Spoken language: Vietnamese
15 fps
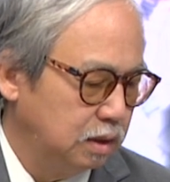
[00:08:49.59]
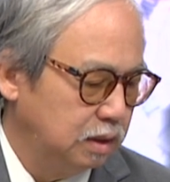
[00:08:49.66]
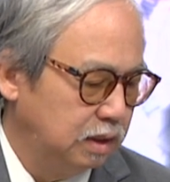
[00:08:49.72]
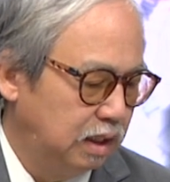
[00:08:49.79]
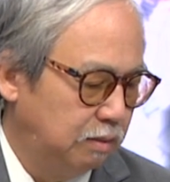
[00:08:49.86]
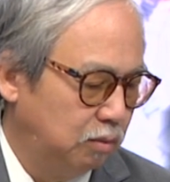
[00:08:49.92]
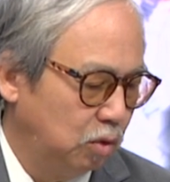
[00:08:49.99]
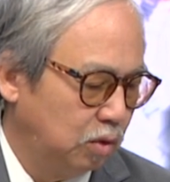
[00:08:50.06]

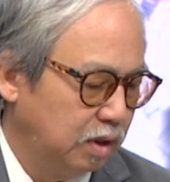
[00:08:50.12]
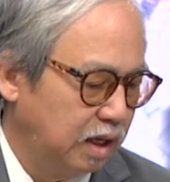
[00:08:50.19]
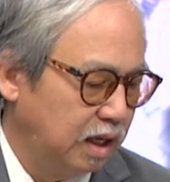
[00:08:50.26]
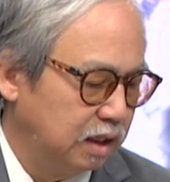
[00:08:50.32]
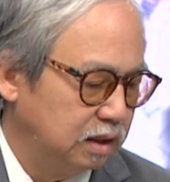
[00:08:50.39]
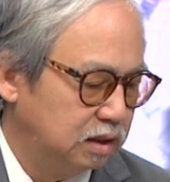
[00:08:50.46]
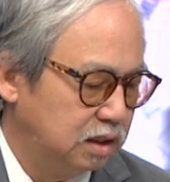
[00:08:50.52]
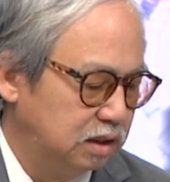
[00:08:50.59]
năm
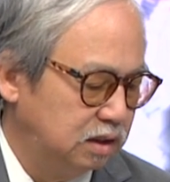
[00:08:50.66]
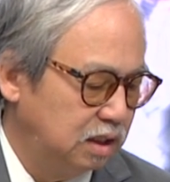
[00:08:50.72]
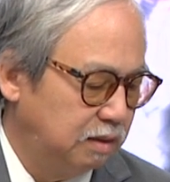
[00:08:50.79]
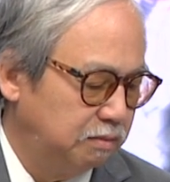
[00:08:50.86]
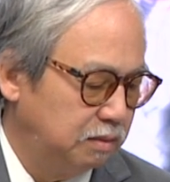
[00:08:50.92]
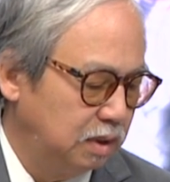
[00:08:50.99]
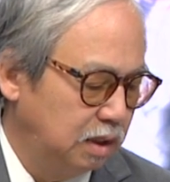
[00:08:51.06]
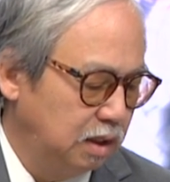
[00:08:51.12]

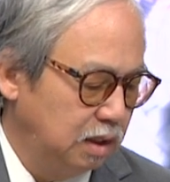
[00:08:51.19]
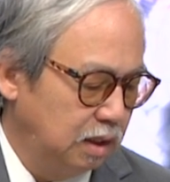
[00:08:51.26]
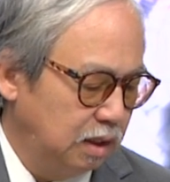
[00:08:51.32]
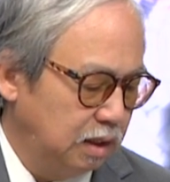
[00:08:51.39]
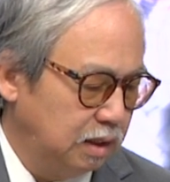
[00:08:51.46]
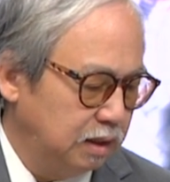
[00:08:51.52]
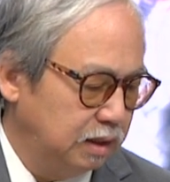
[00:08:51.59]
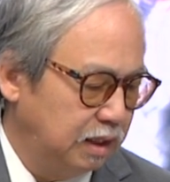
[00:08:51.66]

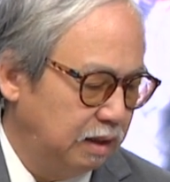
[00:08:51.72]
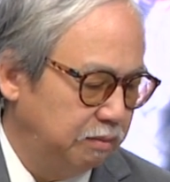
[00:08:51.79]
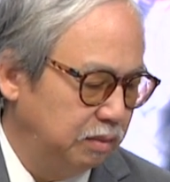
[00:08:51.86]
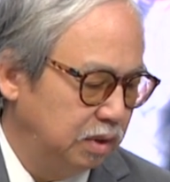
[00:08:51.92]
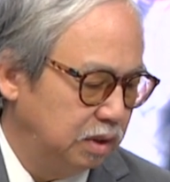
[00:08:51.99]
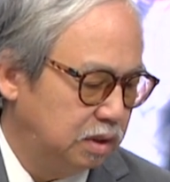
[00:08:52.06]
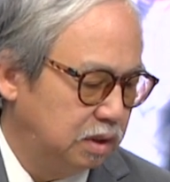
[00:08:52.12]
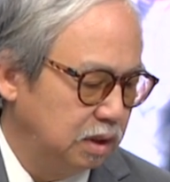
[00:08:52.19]
1959
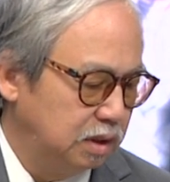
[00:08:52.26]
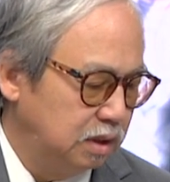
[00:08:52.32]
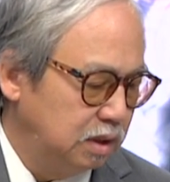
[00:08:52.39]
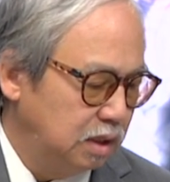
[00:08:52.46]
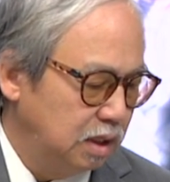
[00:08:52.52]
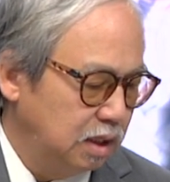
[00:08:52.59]
59.